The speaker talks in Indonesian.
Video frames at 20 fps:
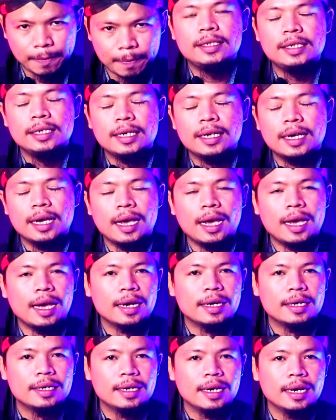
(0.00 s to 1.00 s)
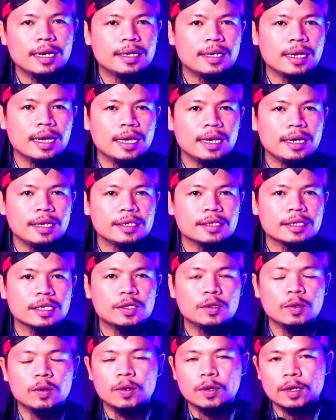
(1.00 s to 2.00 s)
Jika ada dari
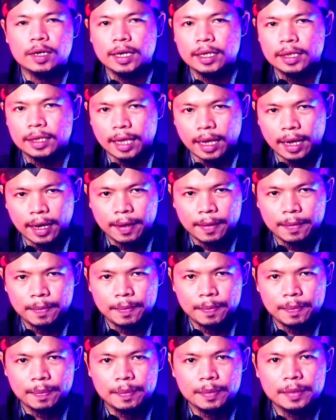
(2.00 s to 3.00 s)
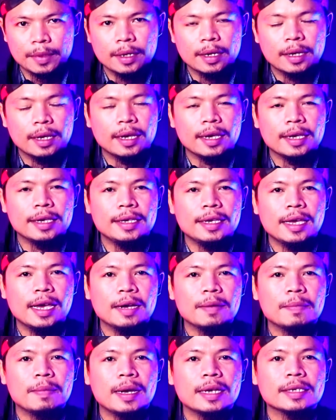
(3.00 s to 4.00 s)
sedulur kita
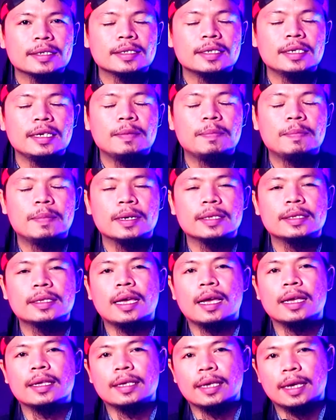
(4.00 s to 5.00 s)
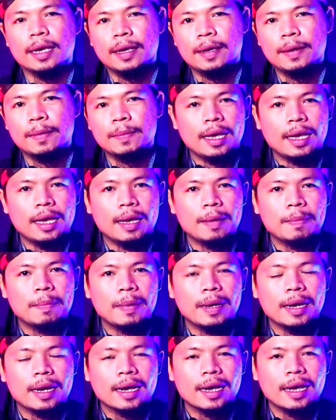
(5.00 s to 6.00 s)
yang masih bertanya,
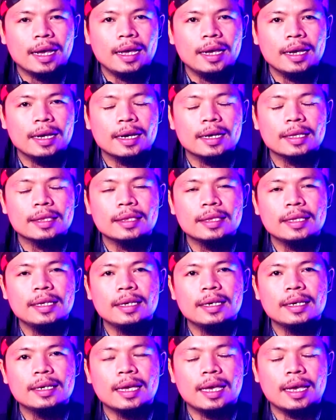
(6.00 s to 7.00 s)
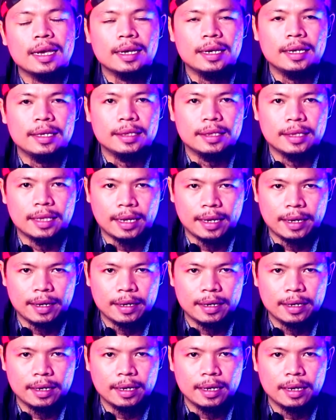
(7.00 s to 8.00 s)
apakah ketika
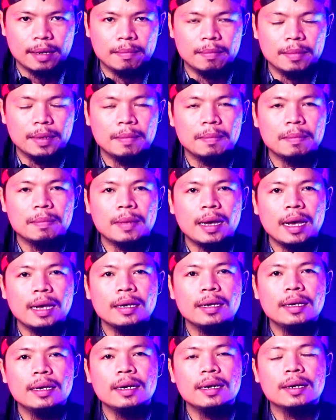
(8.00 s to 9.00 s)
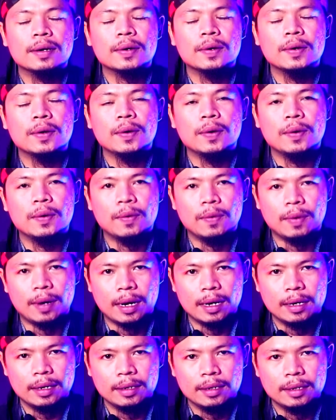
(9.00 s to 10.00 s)
kita memanggil roh
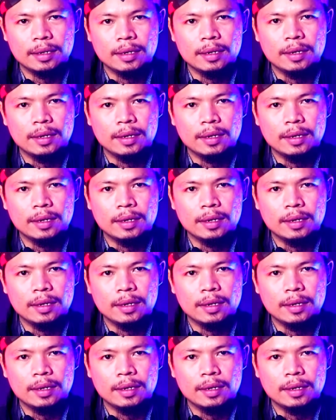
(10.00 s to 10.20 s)
uang,